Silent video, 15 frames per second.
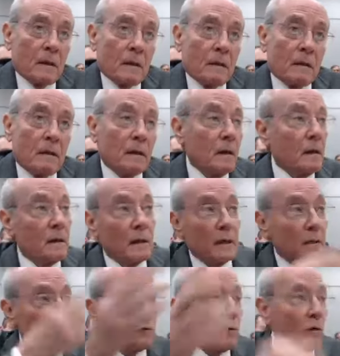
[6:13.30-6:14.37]
E aí
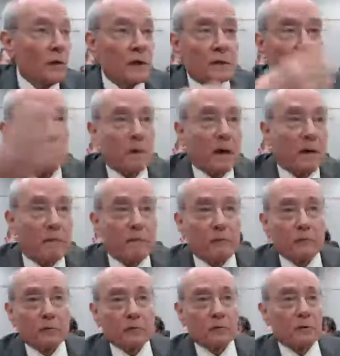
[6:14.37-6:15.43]
entrou nesse
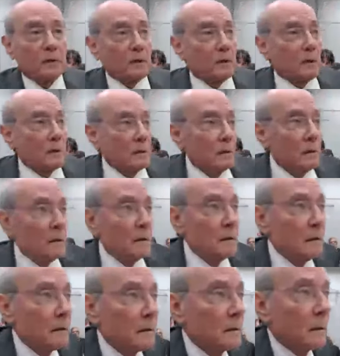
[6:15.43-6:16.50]
parafuso e
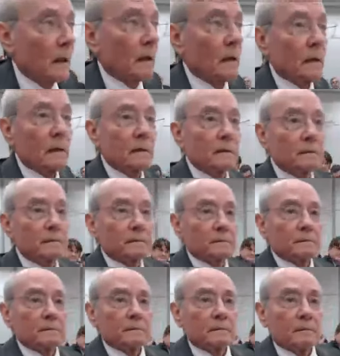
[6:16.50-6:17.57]
tá aí.
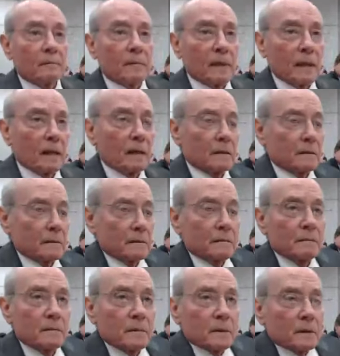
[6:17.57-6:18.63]

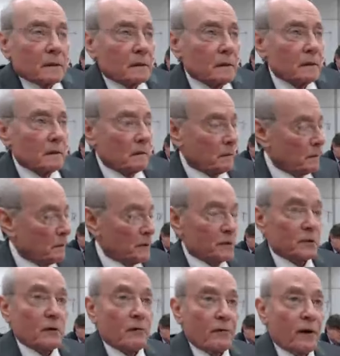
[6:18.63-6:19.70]
O senhor tem
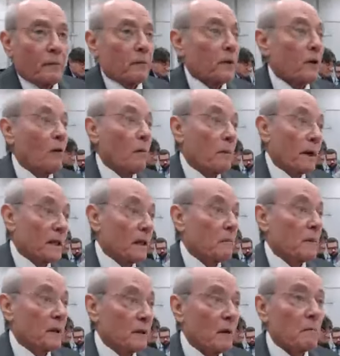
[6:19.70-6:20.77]
alguma falo, coisa porque o
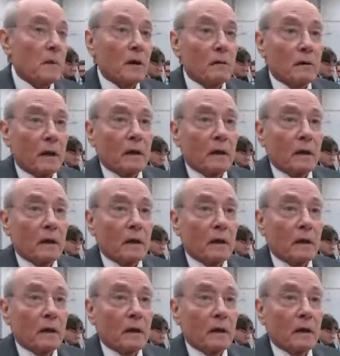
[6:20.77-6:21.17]
apartamento é meu, né?